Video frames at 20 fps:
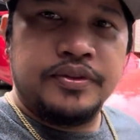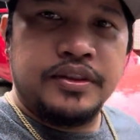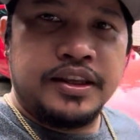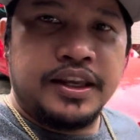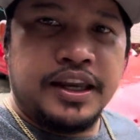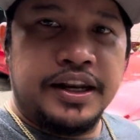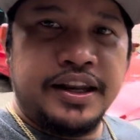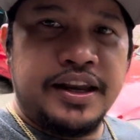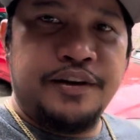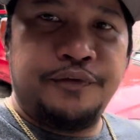
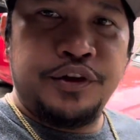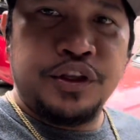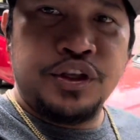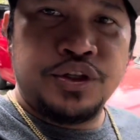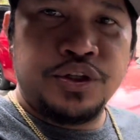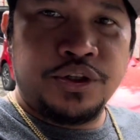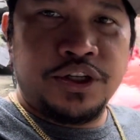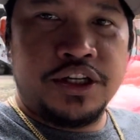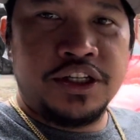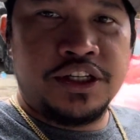Kini
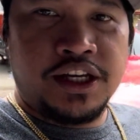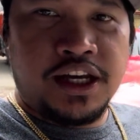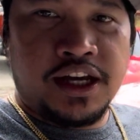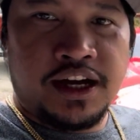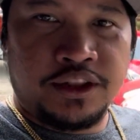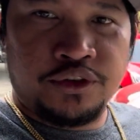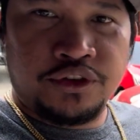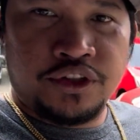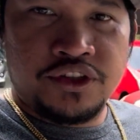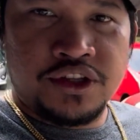adventure ni siya nga
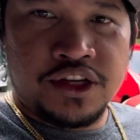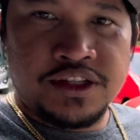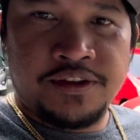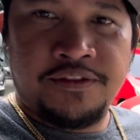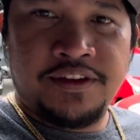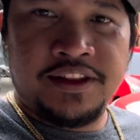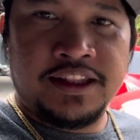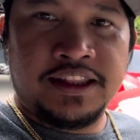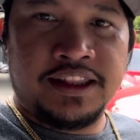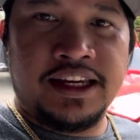2017.
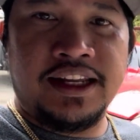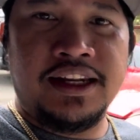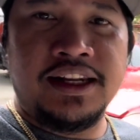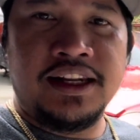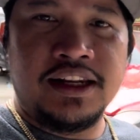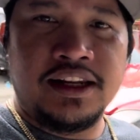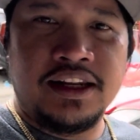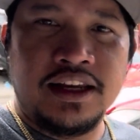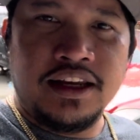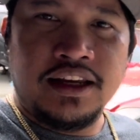
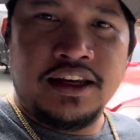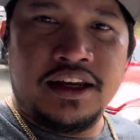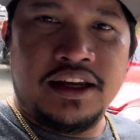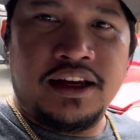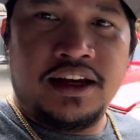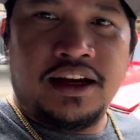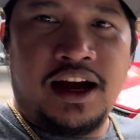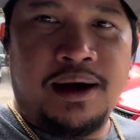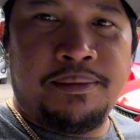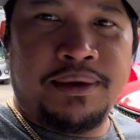
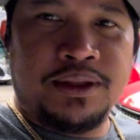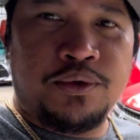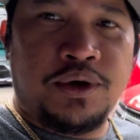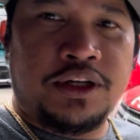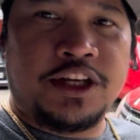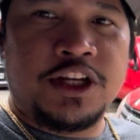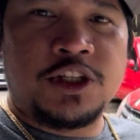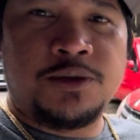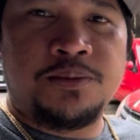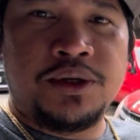Uh, ah, manual
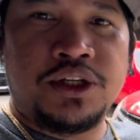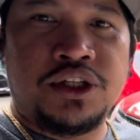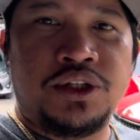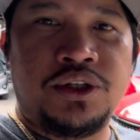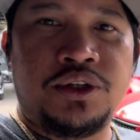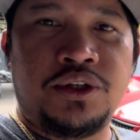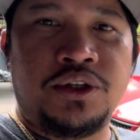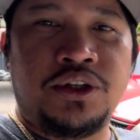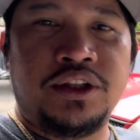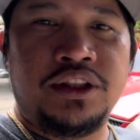
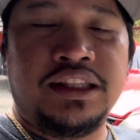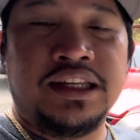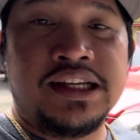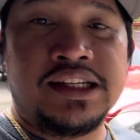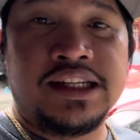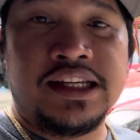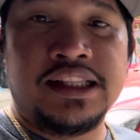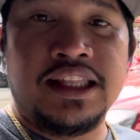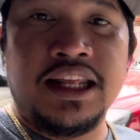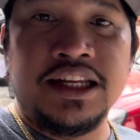transmission,
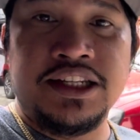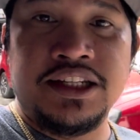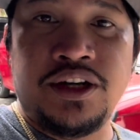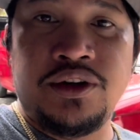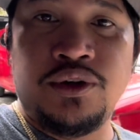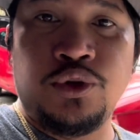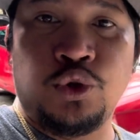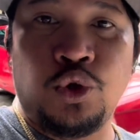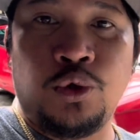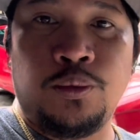diesel na ni siya
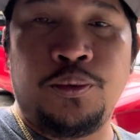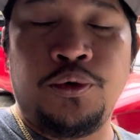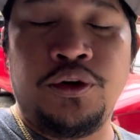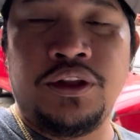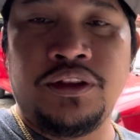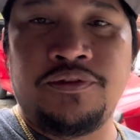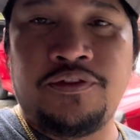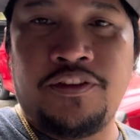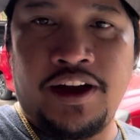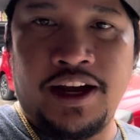no
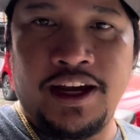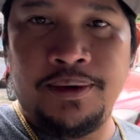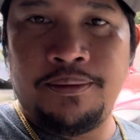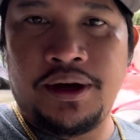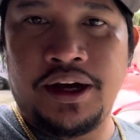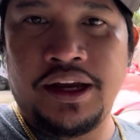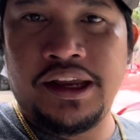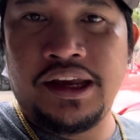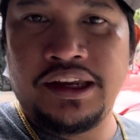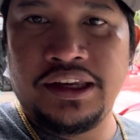2.5
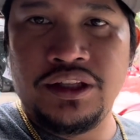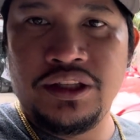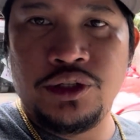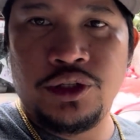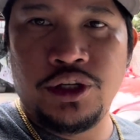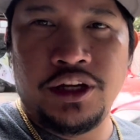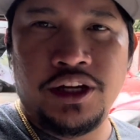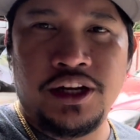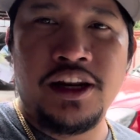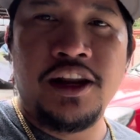ang iyang
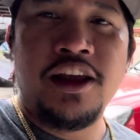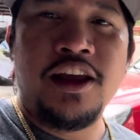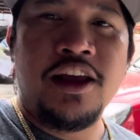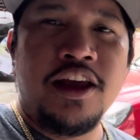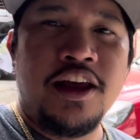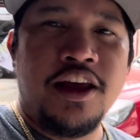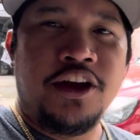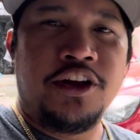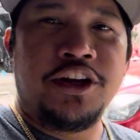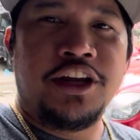engine
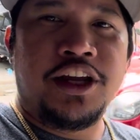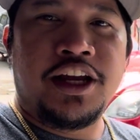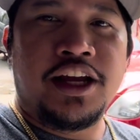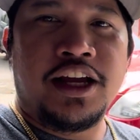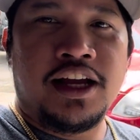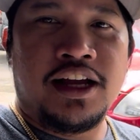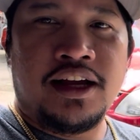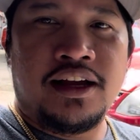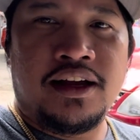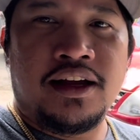niya
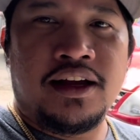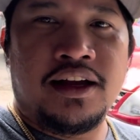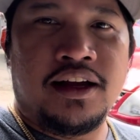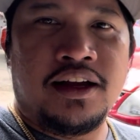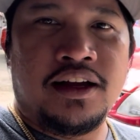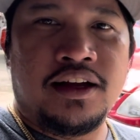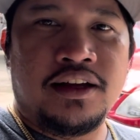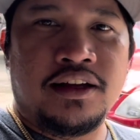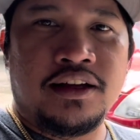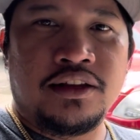
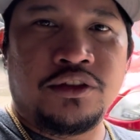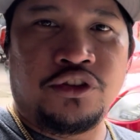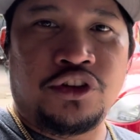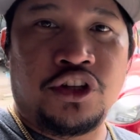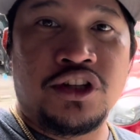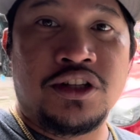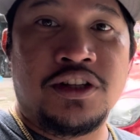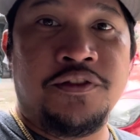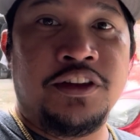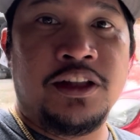
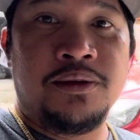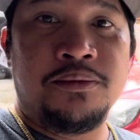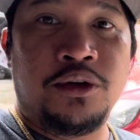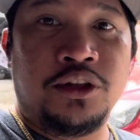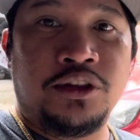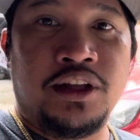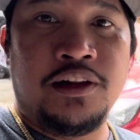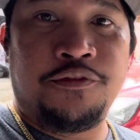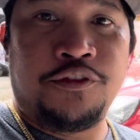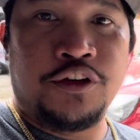2017
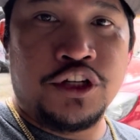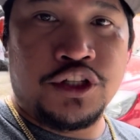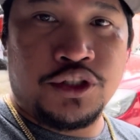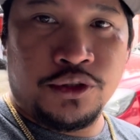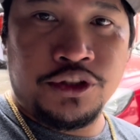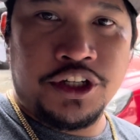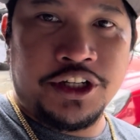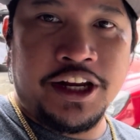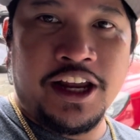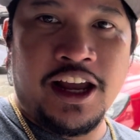model first
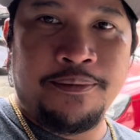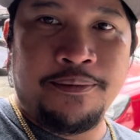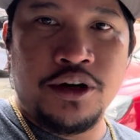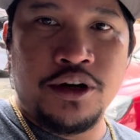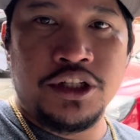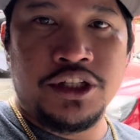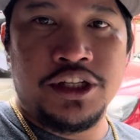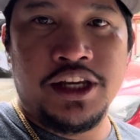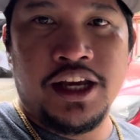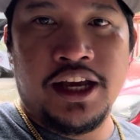owner gihapon
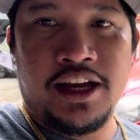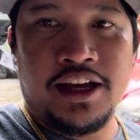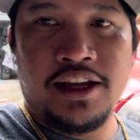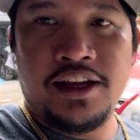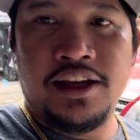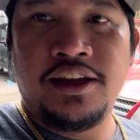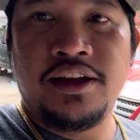ni siya